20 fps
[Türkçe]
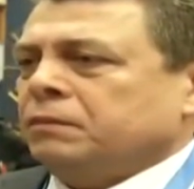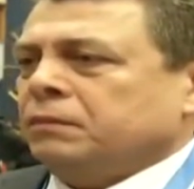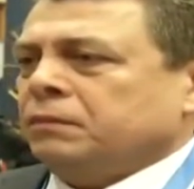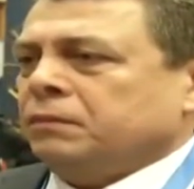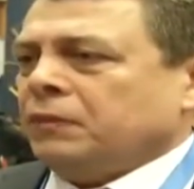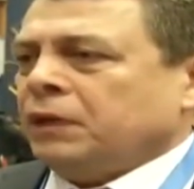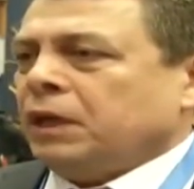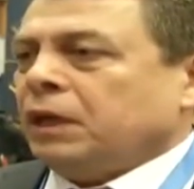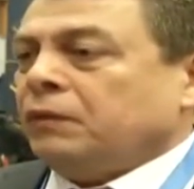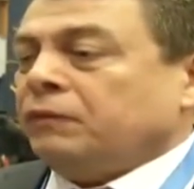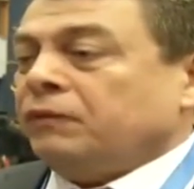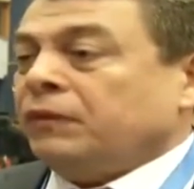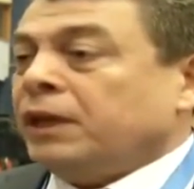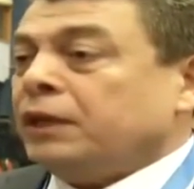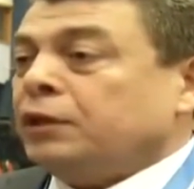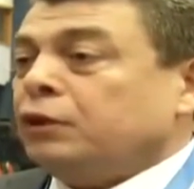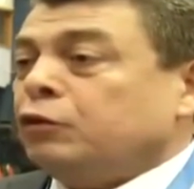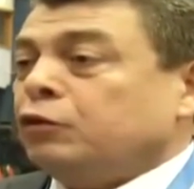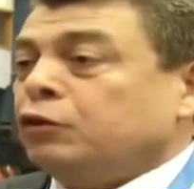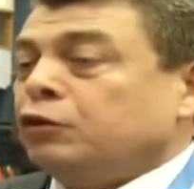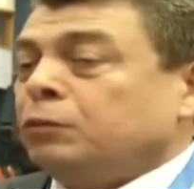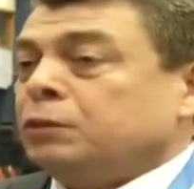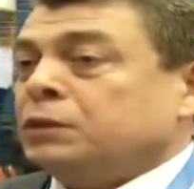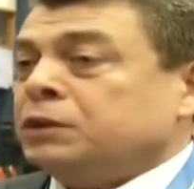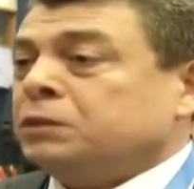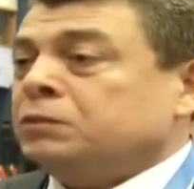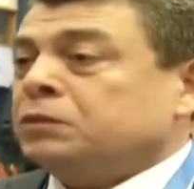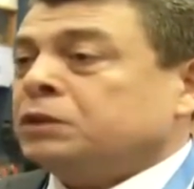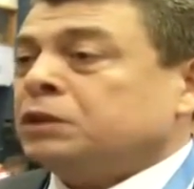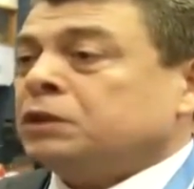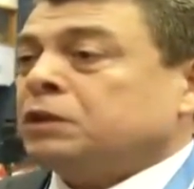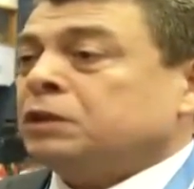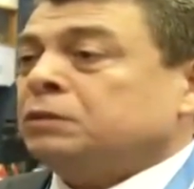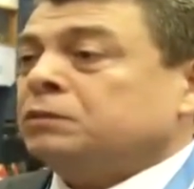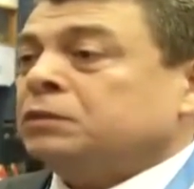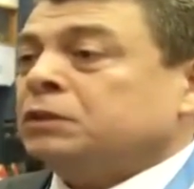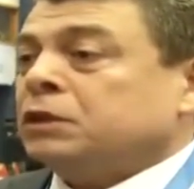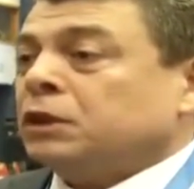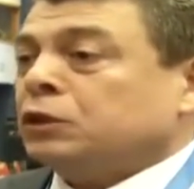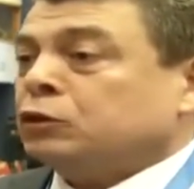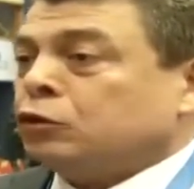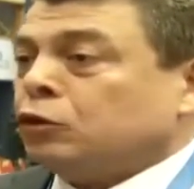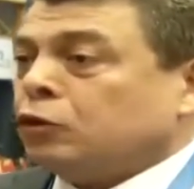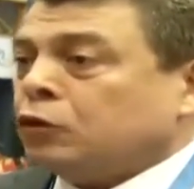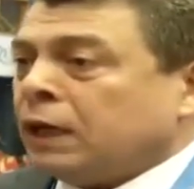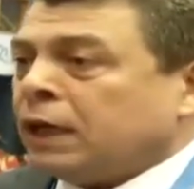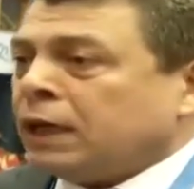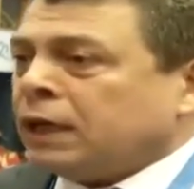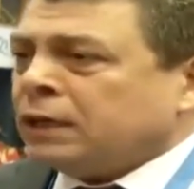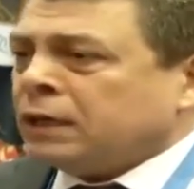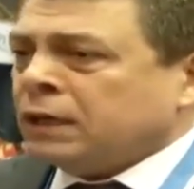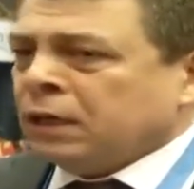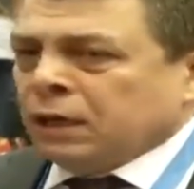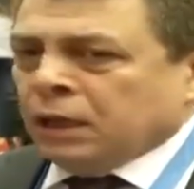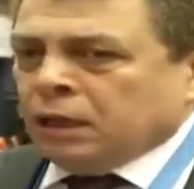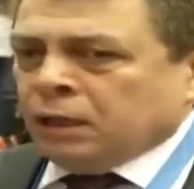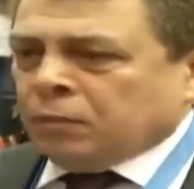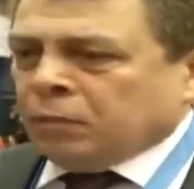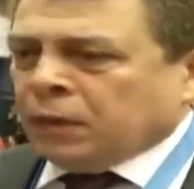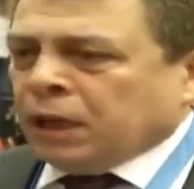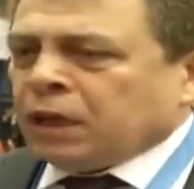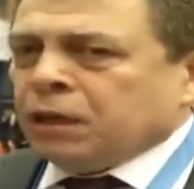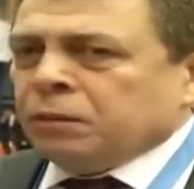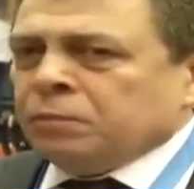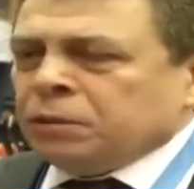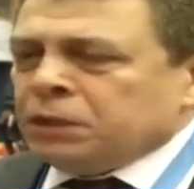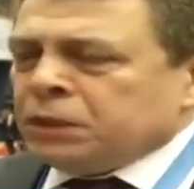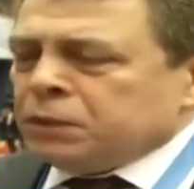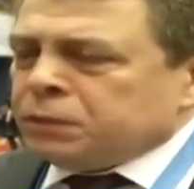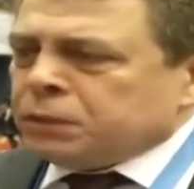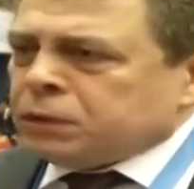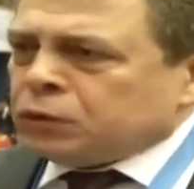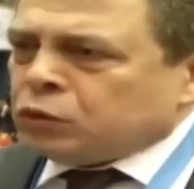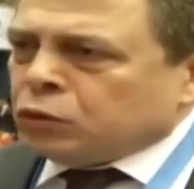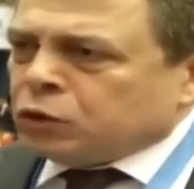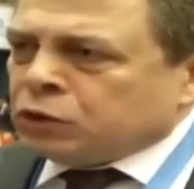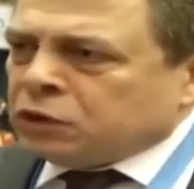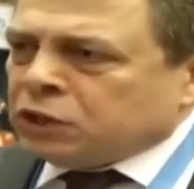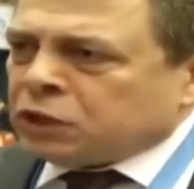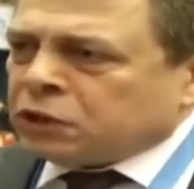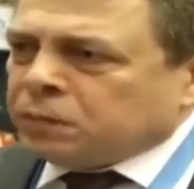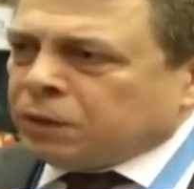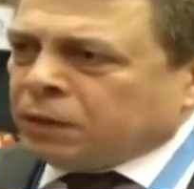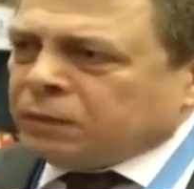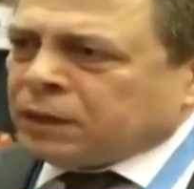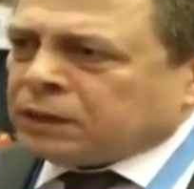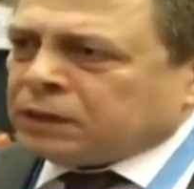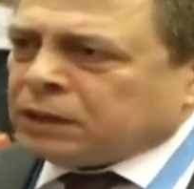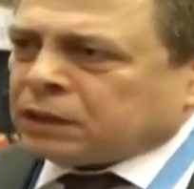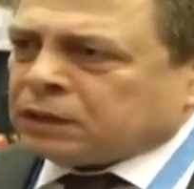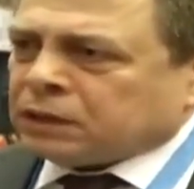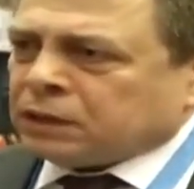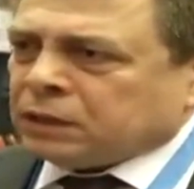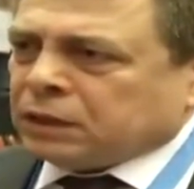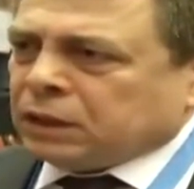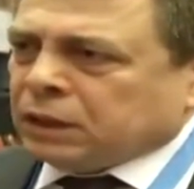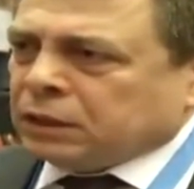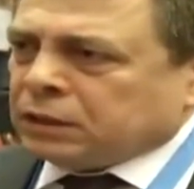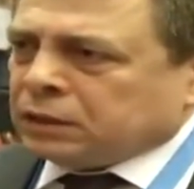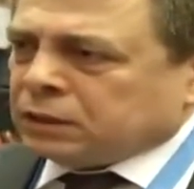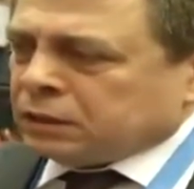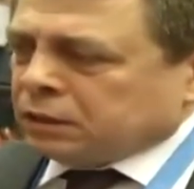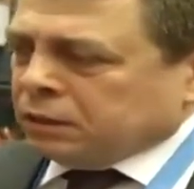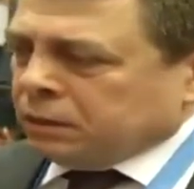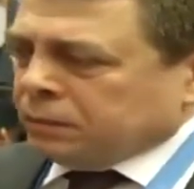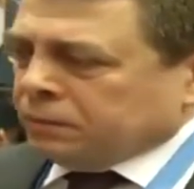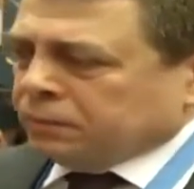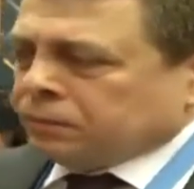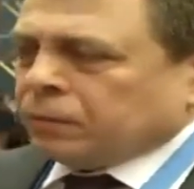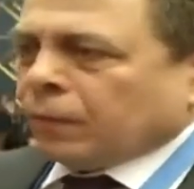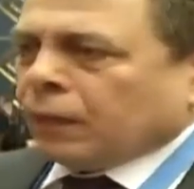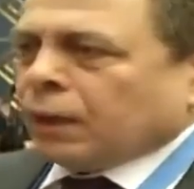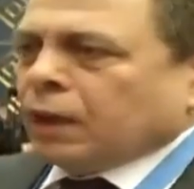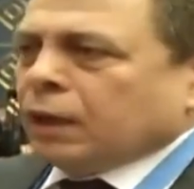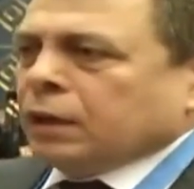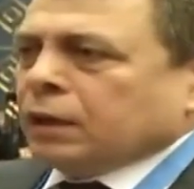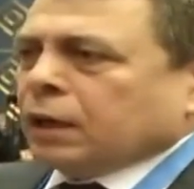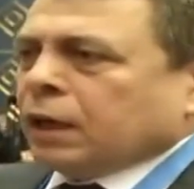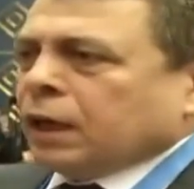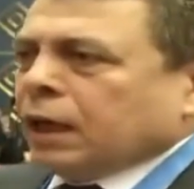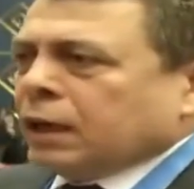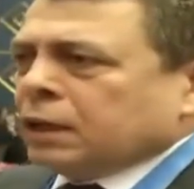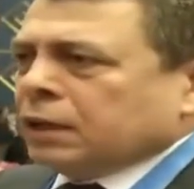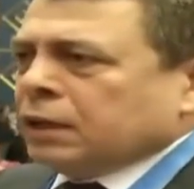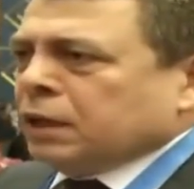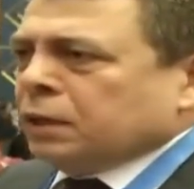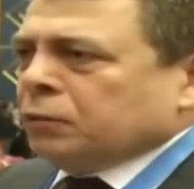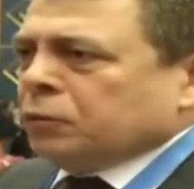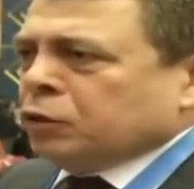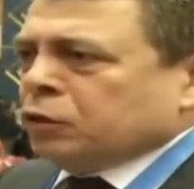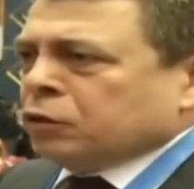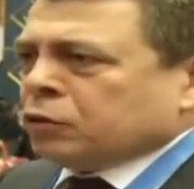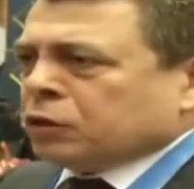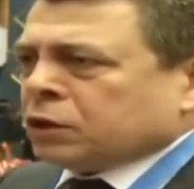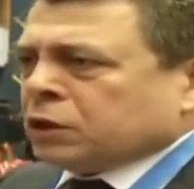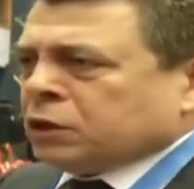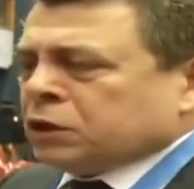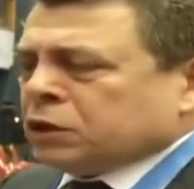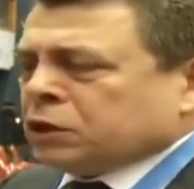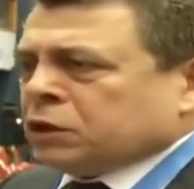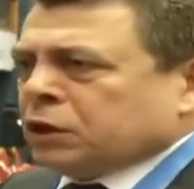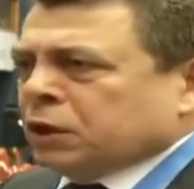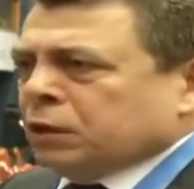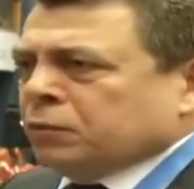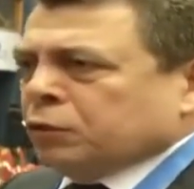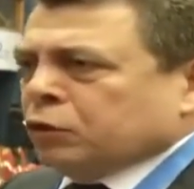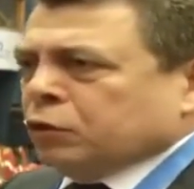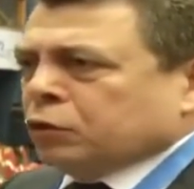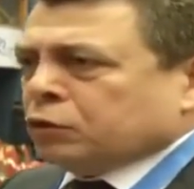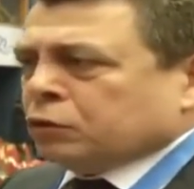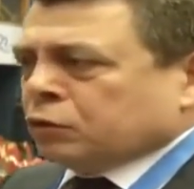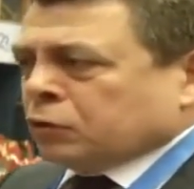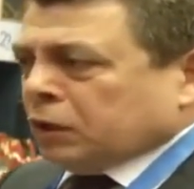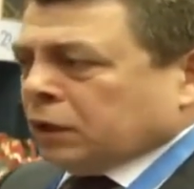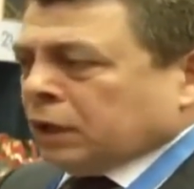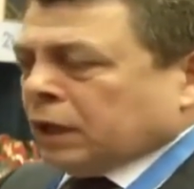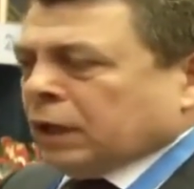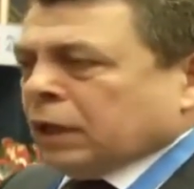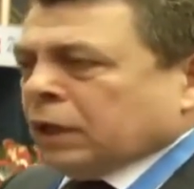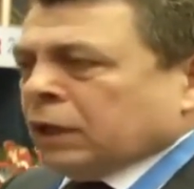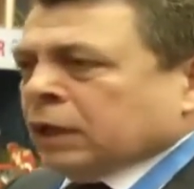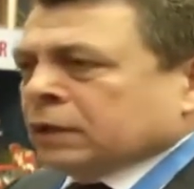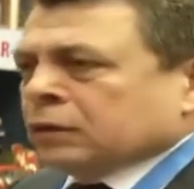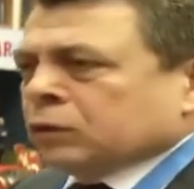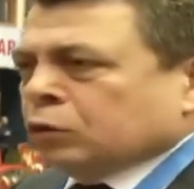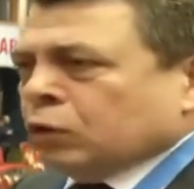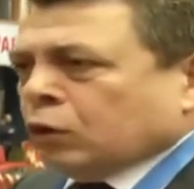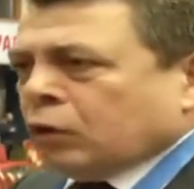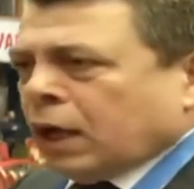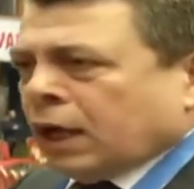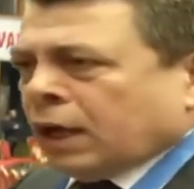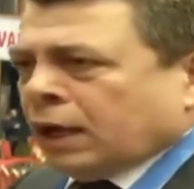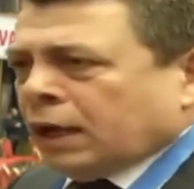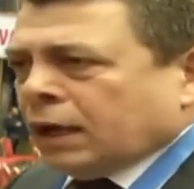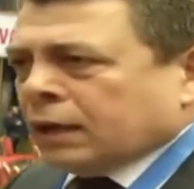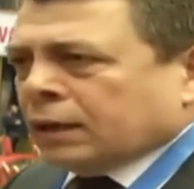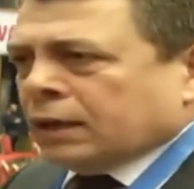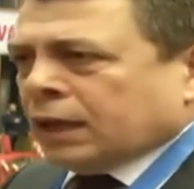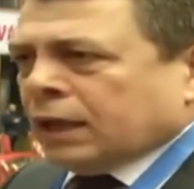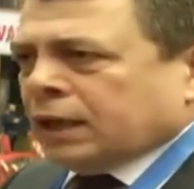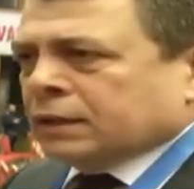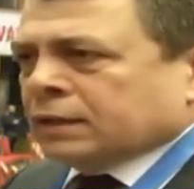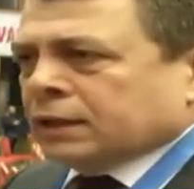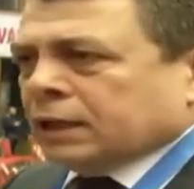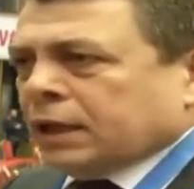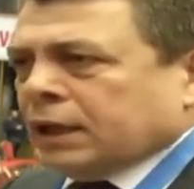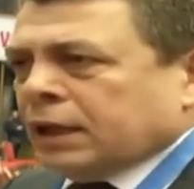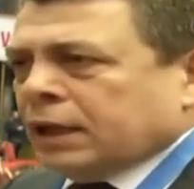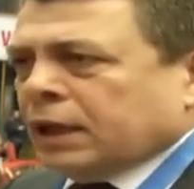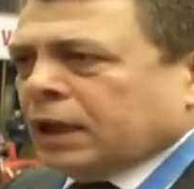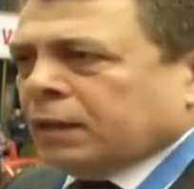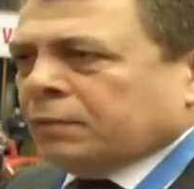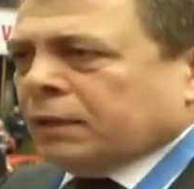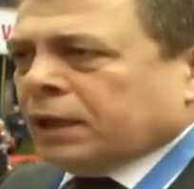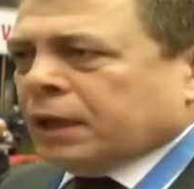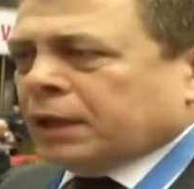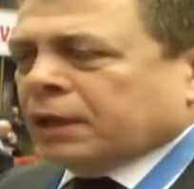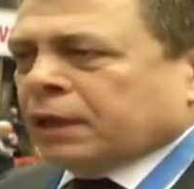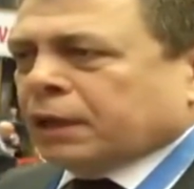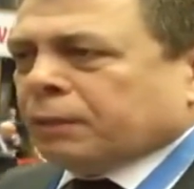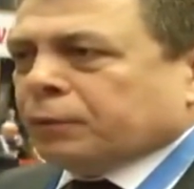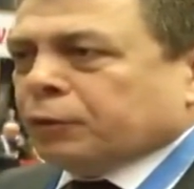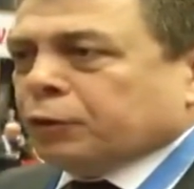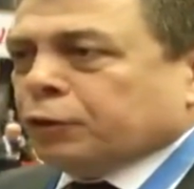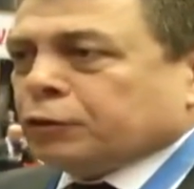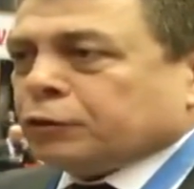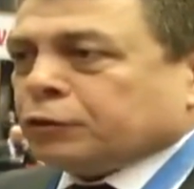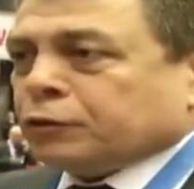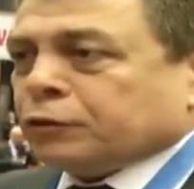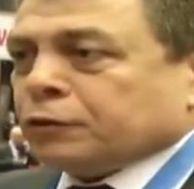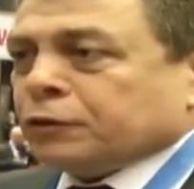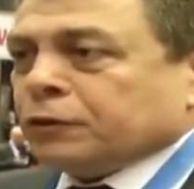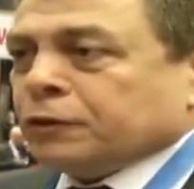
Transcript: Yani vergi yükü bizim sırtımızda çok ağır. Bakın biz, bir sözleşme masasındayız. Kar demiyoruz, kış demiyoruz. Sokaklardayız, eylemler yapıyoruz.